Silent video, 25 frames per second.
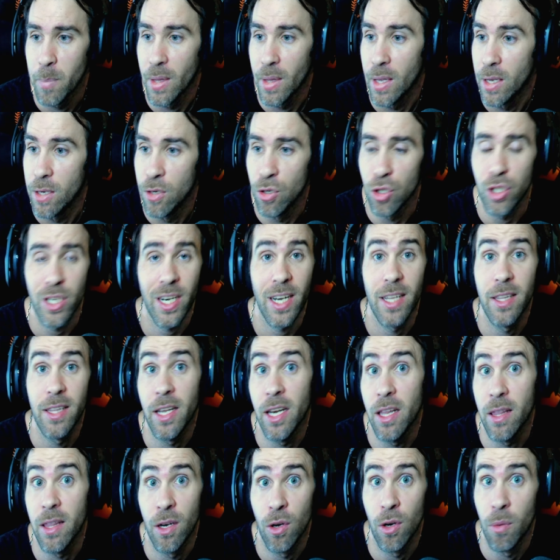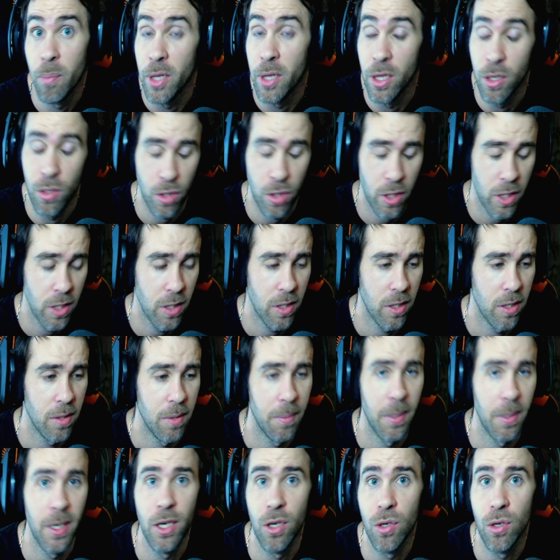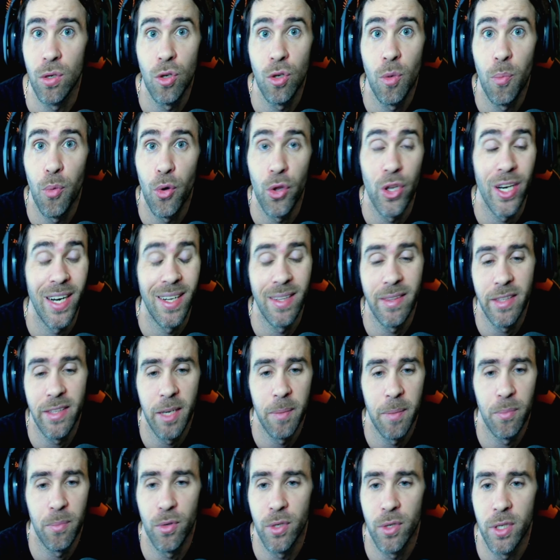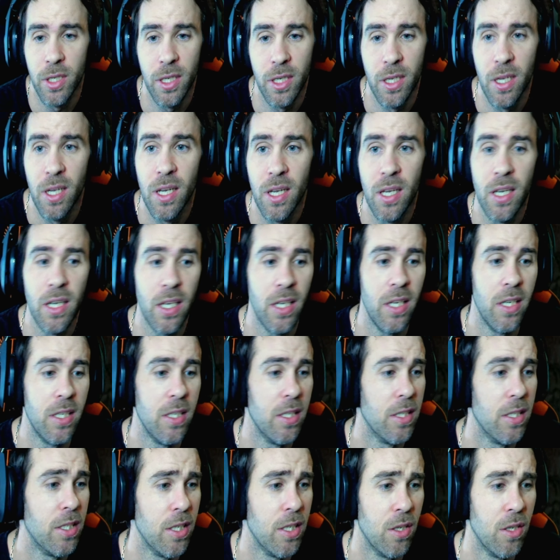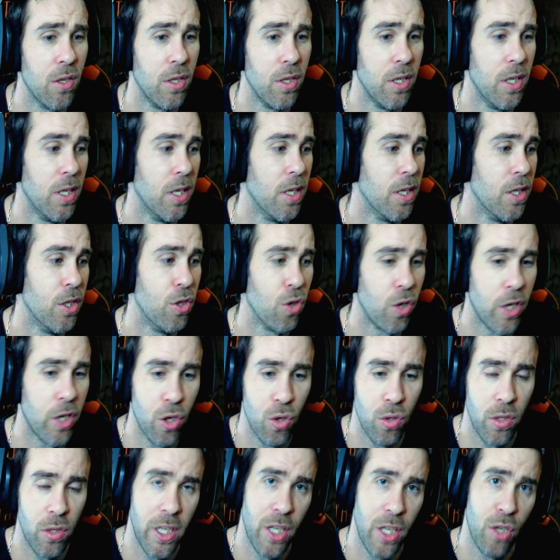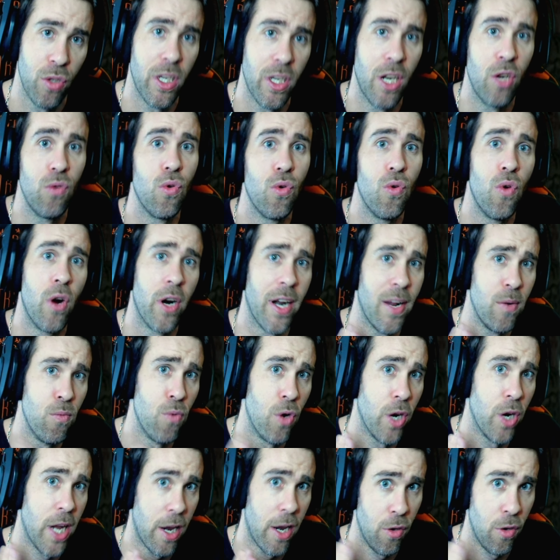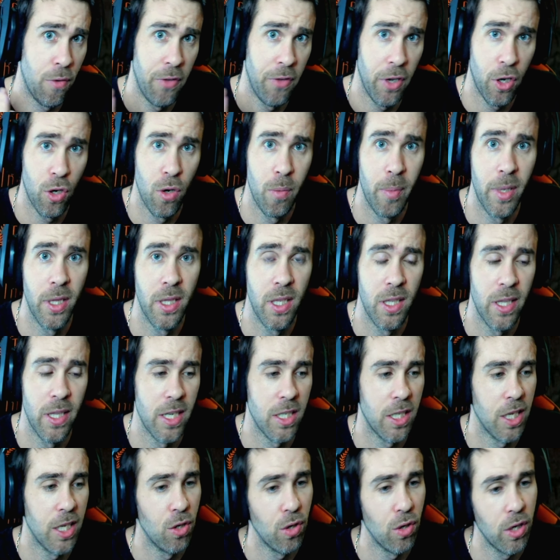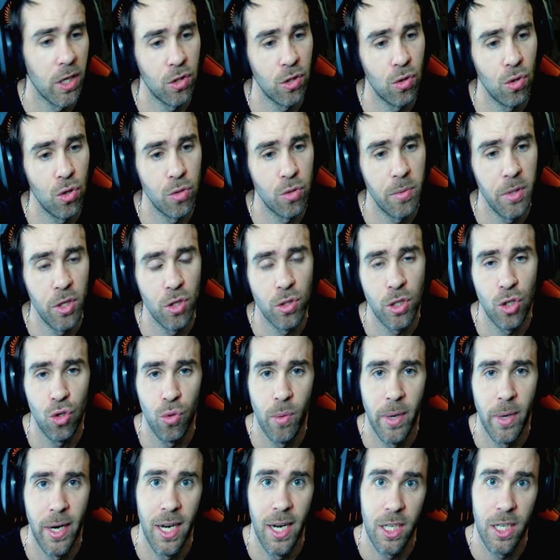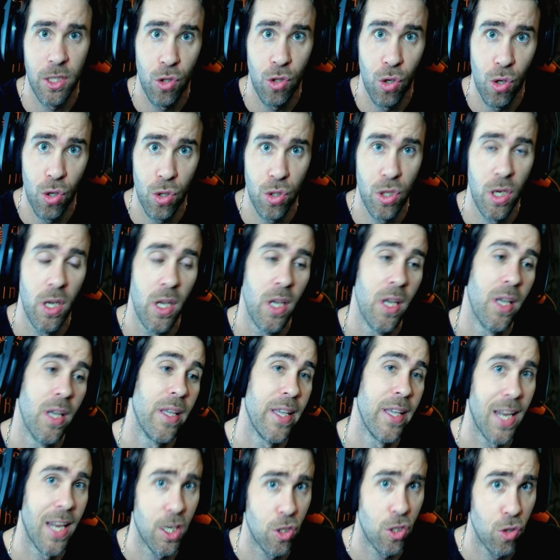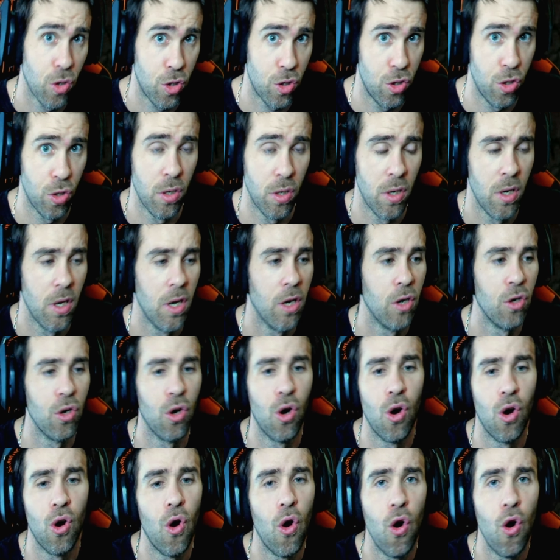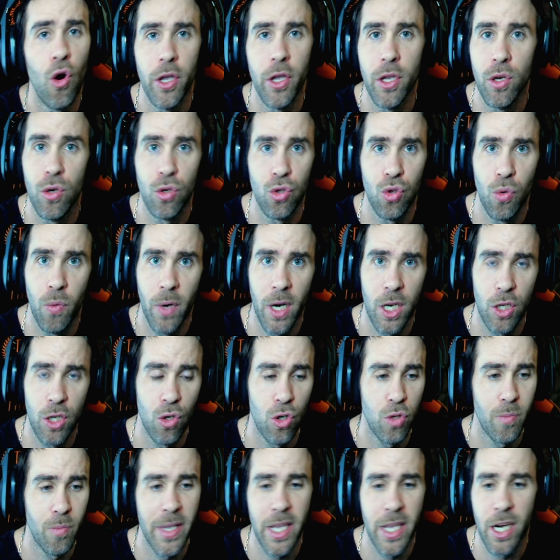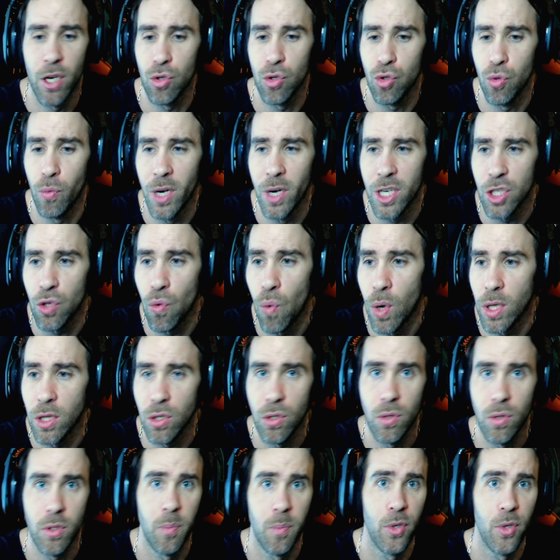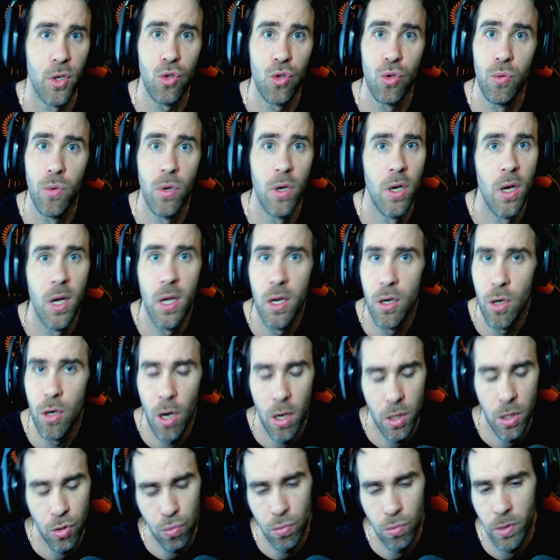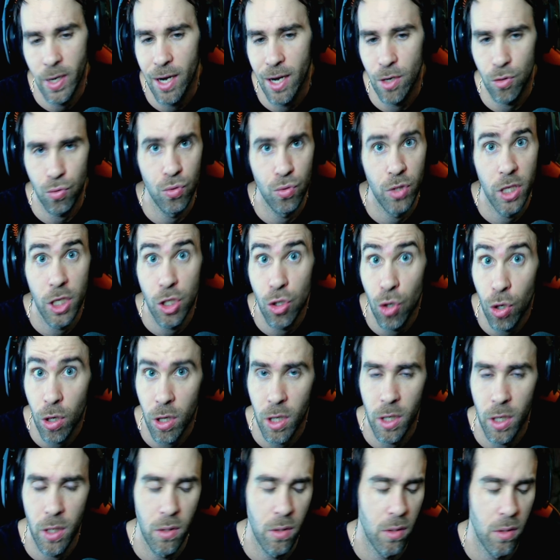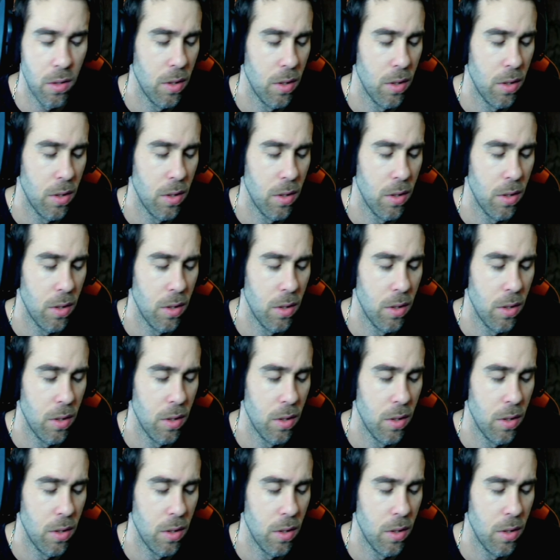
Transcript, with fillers: No se renderizan los vídeos, gente, ¿vale? No, no puedo ir al tiempo y, y, si no, y, yo quiero, quiero tener un, horario fijo, ¿me entendéis? Quiero que todos los vídeos se suban a las 2 y a las 8. No, hoy lo subo a las 2, mañana lo subo a las 4, después lo subo... No, es un caos, un desorden, ¿no?